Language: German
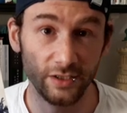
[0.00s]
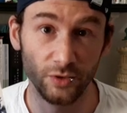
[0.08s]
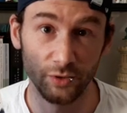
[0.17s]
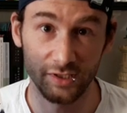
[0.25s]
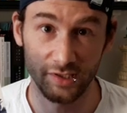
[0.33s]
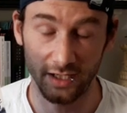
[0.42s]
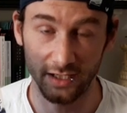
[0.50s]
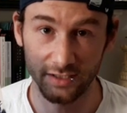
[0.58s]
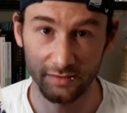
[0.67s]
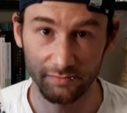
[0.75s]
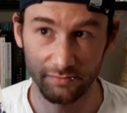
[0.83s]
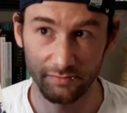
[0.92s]

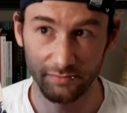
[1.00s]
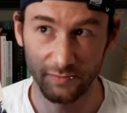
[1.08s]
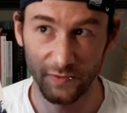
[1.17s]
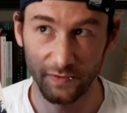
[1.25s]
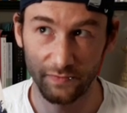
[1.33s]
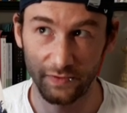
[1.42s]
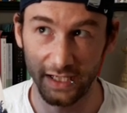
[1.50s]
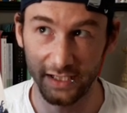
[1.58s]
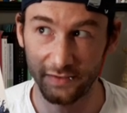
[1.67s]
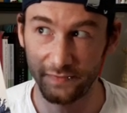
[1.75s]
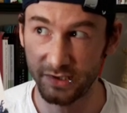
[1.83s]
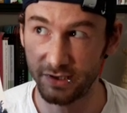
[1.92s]
Nullzeit.
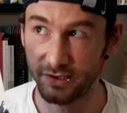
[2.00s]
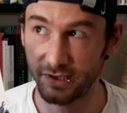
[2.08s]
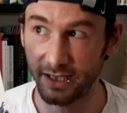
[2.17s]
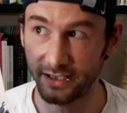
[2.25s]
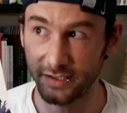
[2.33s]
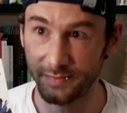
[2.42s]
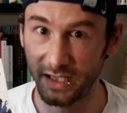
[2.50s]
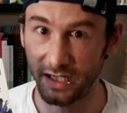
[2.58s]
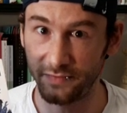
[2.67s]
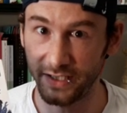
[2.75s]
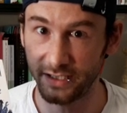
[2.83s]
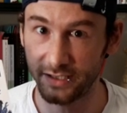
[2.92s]
Vielleicht wisst ihr es, ich hatte das mal
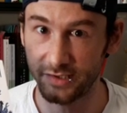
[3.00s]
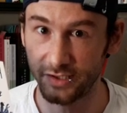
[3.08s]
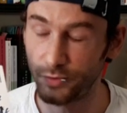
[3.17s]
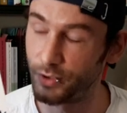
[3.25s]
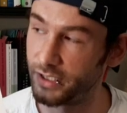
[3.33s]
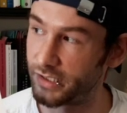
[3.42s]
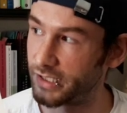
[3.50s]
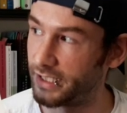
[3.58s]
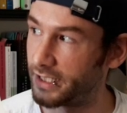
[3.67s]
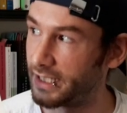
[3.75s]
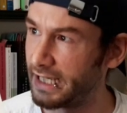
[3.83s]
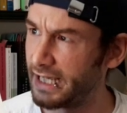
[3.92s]
erwähnt, dass ich Juli
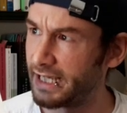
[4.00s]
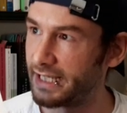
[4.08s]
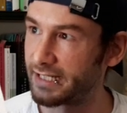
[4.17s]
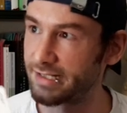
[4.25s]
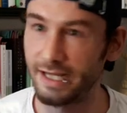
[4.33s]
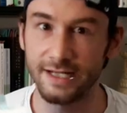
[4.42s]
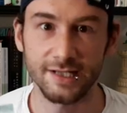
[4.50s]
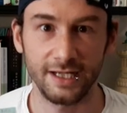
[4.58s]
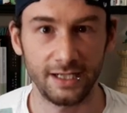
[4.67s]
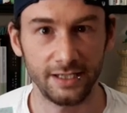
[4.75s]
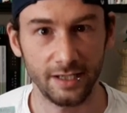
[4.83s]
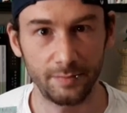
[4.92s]
C. jetzt
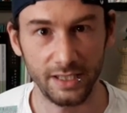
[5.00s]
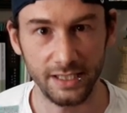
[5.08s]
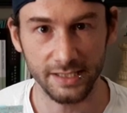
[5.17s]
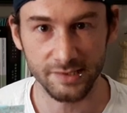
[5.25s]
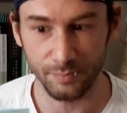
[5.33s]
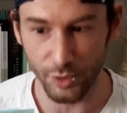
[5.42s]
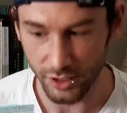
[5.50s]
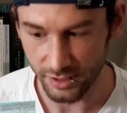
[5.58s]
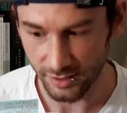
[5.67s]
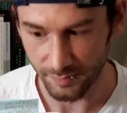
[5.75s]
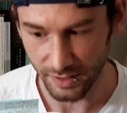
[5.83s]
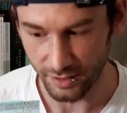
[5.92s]
ganzheitlicher belesen möchte.
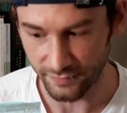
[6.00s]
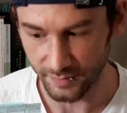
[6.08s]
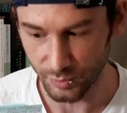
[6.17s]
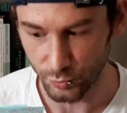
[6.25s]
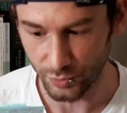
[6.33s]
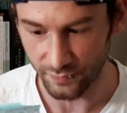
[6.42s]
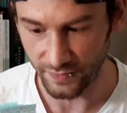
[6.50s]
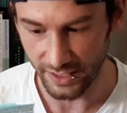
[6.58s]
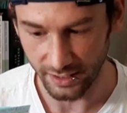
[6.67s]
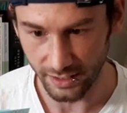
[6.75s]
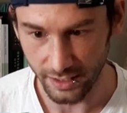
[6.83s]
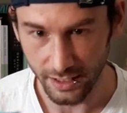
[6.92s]
Ich bin auf einem guten
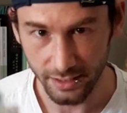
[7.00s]
Weg.